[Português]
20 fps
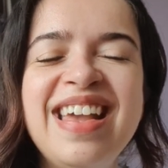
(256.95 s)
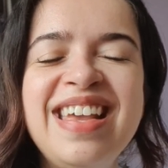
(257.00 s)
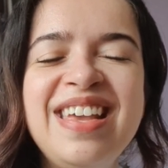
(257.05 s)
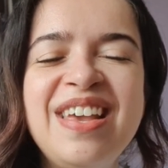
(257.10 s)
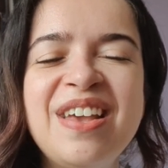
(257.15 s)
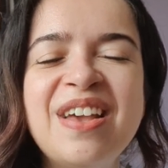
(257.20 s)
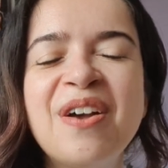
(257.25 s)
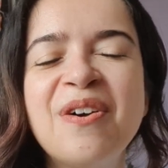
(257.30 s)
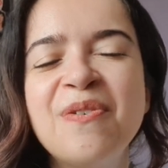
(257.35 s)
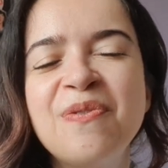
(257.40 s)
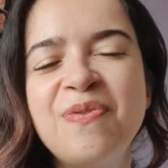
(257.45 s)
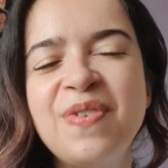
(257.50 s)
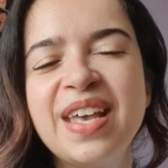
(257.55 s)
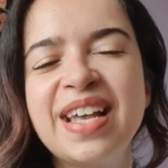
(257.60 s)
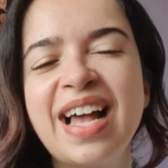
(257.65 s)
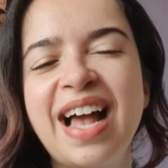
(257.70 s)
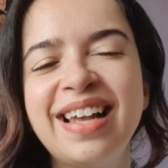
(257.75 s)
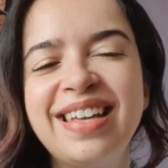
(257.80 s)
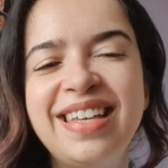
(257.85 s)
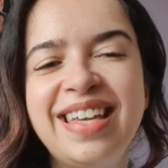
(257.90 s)
E
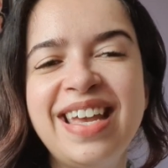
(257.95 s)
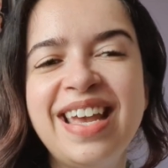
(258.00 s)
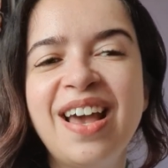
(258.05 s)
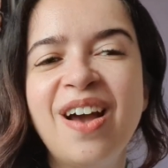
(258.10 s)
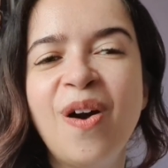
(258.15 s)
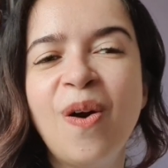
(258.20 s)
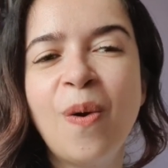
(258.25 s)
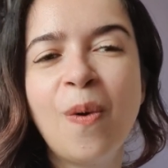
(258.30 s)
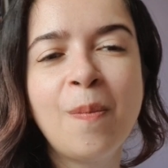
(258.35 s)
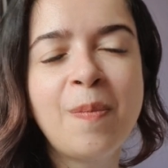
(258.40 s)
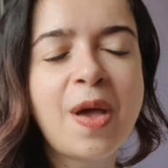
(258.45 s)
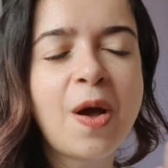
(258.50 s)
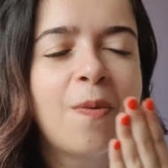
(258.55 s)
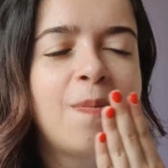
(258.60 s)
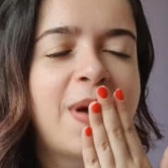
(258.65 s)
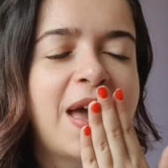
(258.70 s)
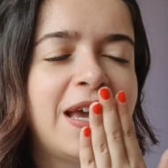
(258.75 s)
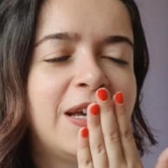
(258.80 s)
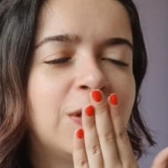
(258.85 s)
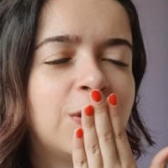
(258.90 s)
fica aqui o meu
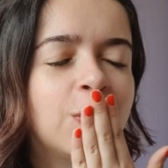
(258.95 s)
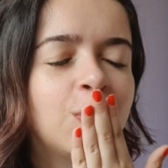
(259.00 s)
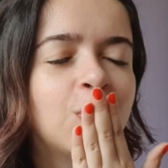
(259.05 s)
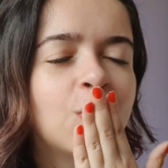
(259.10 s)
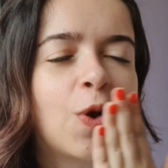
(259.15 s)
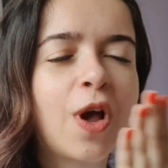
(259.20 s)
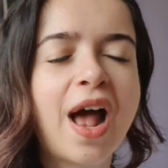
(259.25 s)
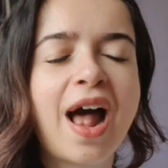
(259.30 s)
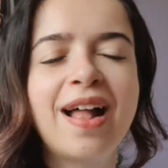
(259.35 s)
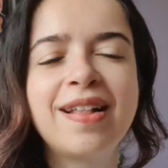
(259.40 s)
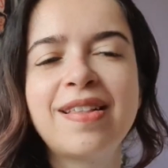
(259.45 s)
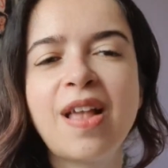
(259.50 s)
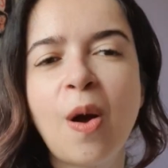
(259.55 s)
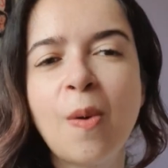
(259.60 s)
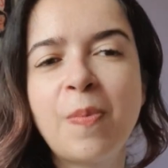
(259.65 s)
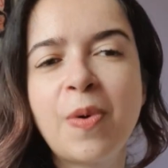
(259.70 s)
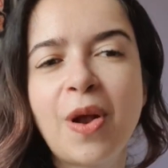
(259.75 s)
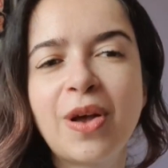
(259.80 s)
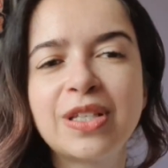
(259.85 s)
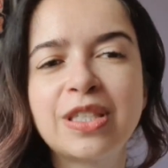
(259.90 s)
beijo. Até
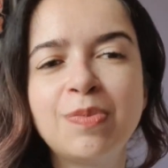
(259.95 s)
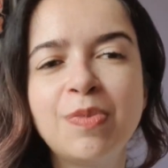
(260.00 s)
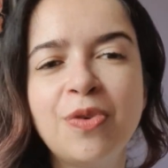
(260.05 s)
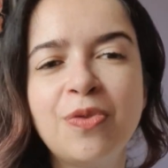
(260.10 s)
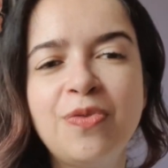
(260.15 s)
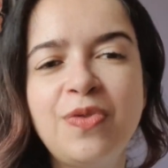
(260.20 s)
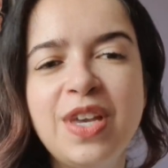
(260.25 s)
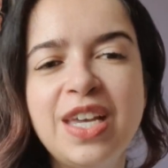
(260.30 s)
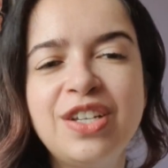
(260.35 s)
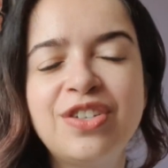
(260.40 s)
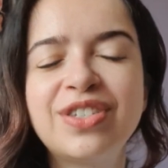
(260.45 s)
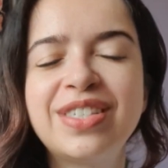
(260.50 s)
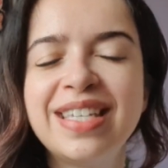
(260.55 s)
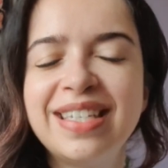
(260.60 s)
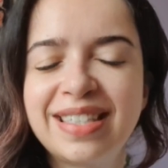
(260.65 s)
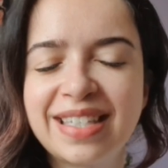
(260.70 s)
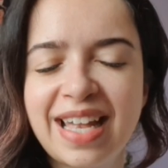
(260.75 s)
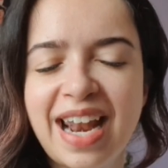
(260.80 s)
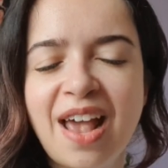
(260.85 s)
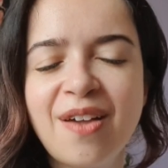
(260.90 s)
o próximo vídeo. Se
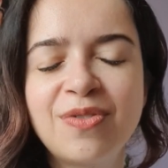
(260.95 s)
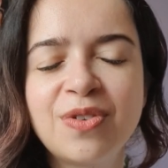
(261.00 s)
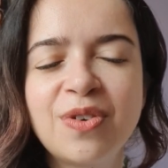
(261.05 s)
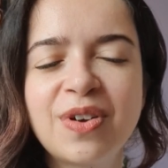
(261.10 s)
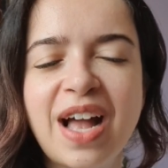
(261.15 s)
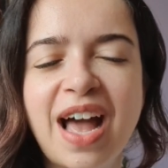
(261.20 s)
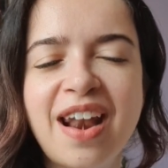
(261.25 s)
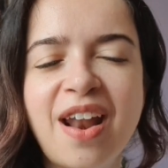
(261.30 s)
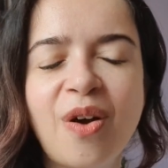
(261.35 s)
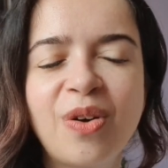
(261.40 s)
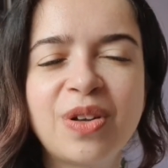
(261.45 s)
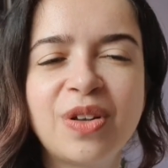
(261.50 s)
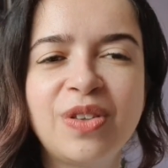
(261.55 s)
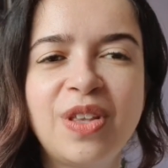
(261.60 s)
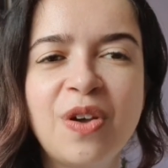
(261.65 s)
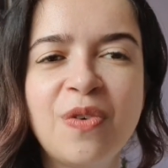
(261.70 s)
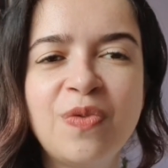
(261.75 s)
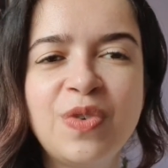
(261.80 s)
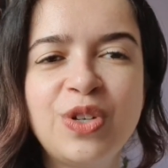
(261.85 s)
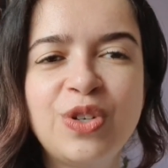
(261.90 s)
inscreve no canal que eu
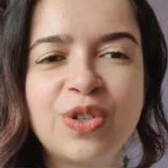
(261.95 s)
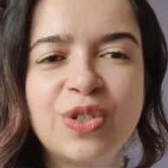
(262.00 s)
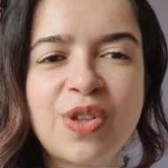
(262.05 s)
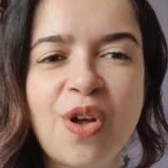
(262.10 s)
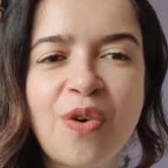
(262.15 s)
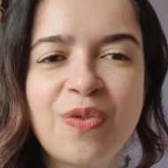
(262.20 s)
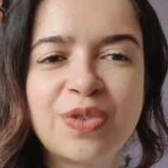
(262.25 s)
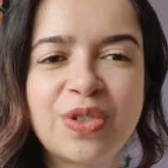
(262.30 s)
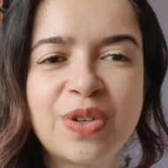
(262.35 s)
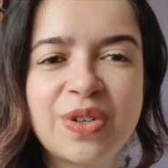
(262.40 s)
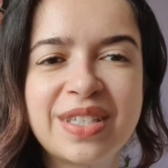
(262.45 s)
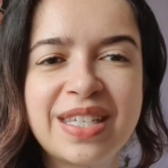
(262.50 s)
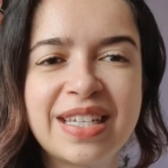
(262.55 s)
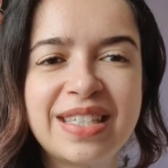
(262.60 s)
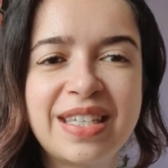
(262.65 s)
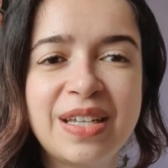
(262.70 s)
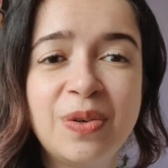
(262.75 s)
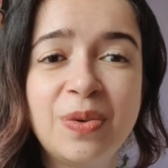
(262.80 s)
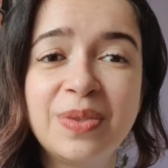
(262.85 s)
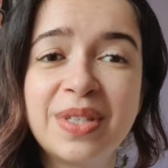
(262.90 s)
tenho vídeos novos todas
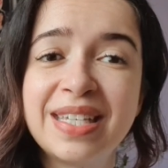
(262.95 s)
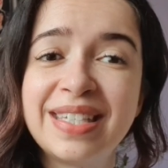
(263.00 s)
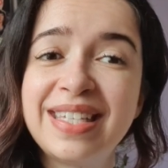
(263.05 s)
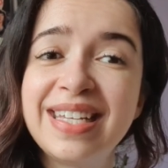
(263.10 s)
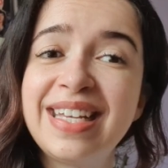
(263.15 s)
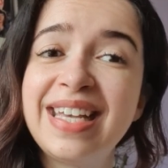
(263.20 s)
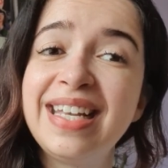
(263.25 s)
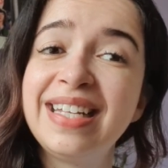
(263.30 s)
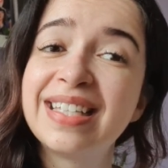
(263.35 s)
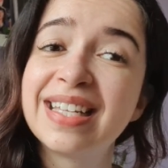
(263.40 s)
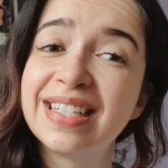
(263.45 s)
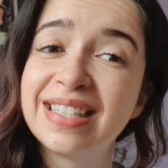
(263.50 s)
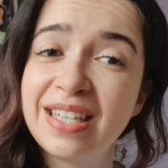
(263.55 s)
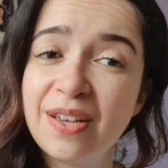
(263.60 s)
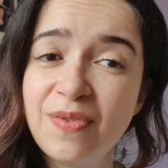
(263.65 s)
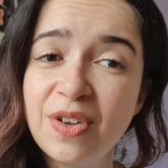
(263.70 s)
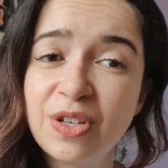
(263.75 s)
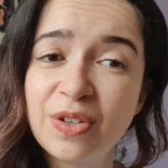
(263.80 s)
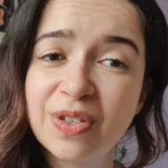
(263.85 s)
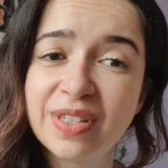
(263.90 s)
as segundas e quintas
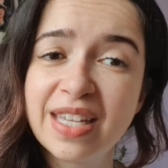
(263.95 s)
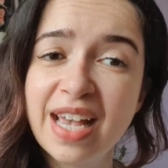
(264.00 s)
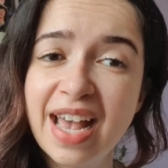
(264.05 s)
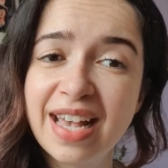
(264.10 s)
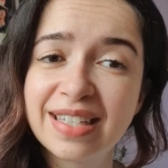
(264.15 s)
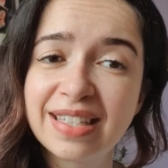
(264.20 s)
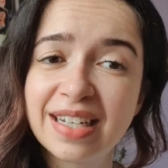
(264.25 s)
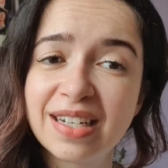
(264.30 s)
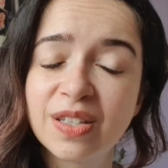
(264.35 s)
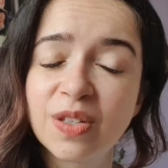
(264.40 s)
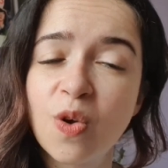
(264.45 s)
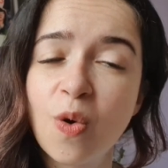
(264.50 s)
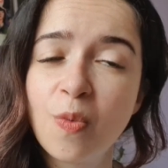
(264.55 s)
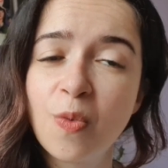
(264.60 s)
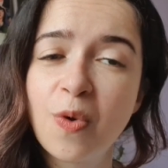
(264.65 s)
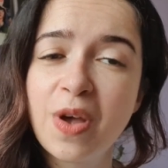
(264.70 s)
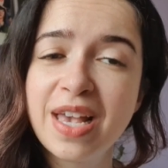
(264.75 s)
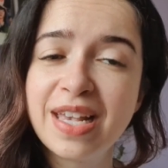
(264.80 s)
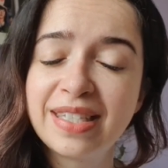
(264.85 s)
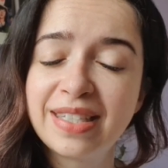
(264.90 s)
e vídeos extras
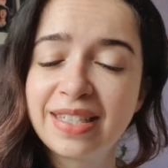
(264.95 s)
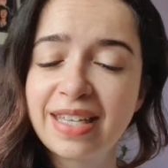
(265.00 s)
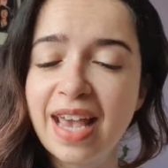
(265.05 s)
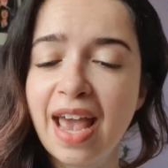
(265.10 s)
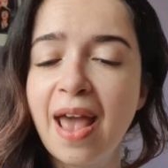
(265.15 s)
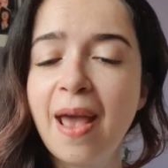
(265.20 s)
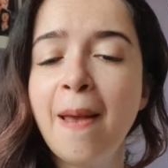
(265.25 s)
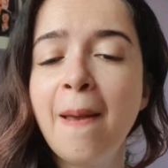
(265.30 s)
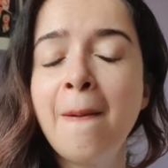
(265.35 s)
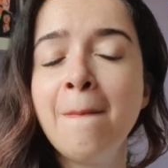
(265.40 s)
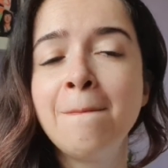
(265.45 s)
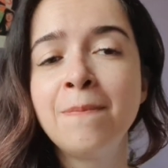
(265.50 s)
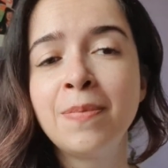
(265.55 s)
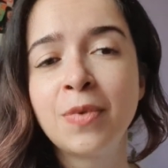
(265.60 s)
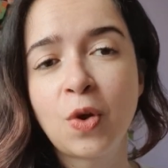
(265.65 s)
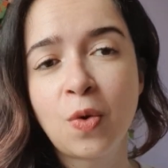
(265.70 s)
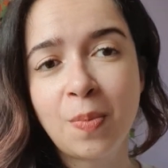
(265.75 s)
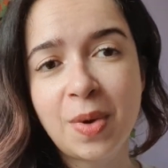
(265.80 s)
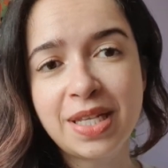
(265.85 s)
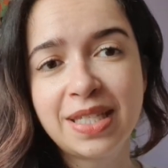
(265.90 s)
como esse, que é
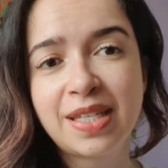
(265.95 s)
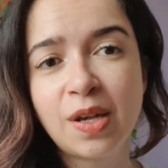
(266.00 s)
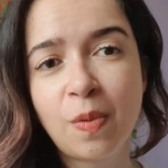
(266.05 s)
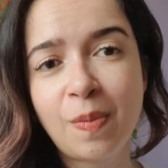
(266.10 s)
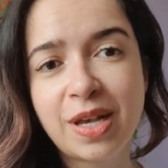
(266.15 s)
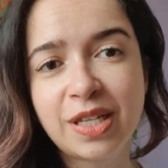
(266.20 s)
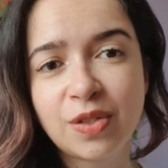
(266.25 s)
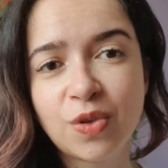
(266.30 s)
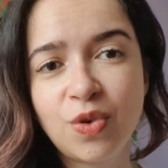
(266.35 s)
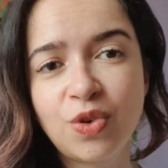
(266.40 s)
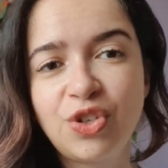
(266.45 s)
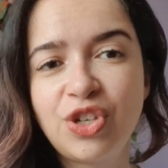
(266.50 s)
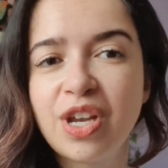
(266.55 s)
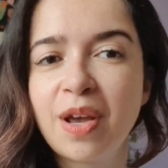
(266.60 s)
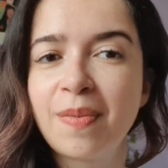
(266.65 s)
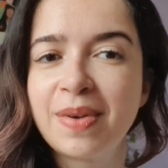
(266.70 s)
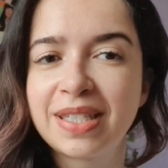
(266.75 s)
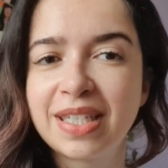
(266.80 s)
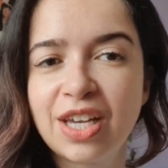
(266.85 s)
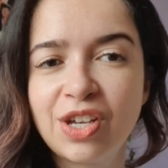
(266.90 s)
com uma edição mais
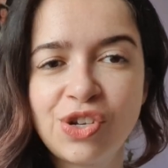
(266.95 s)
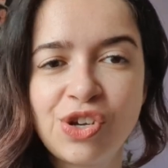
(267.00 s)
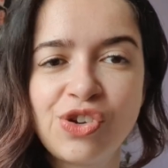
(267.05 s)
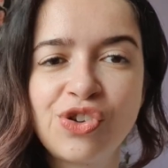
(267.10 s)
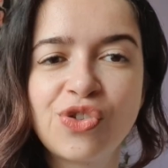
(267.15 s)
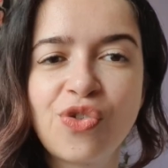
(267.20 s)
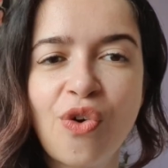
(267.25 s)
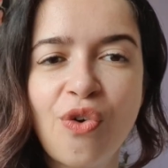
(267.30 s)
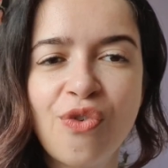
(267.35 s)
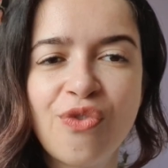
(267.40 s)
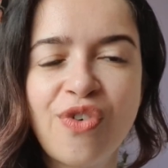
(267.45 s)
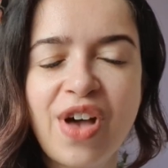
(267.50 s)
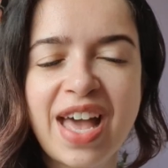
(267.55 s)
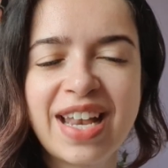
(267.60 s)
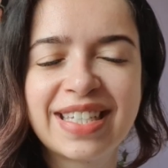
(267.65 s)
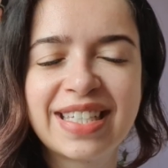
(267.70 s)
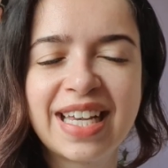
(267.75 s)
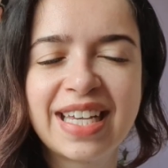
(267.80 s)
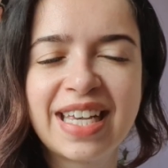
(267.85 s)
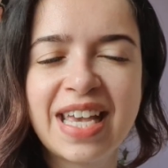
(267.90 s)
curtinha, mas que a gente
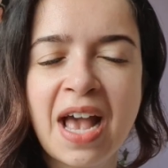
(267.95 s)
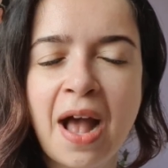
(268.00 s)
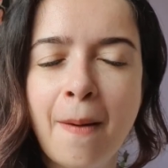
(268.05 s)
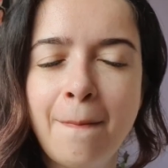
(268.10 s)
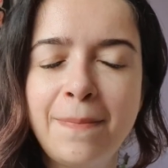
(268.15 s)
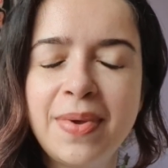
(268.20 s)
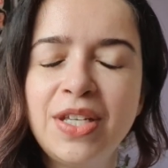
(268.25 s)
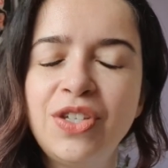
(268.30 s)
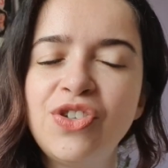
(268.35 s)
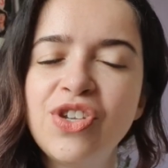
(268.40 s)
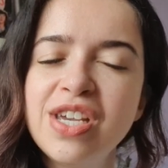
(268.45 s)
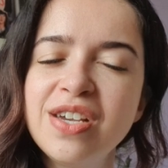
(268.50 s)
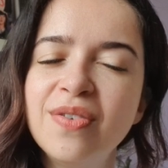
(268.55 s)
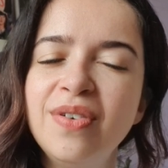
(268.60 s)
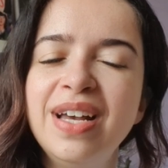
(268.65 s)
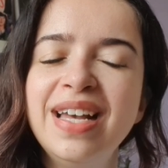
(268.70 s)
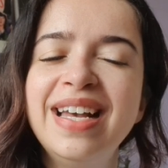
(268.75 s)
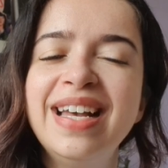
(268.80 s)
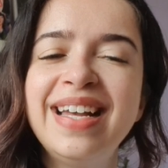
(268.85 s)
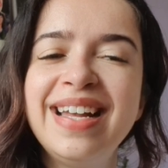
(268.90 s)
conversa aqui rapidinho.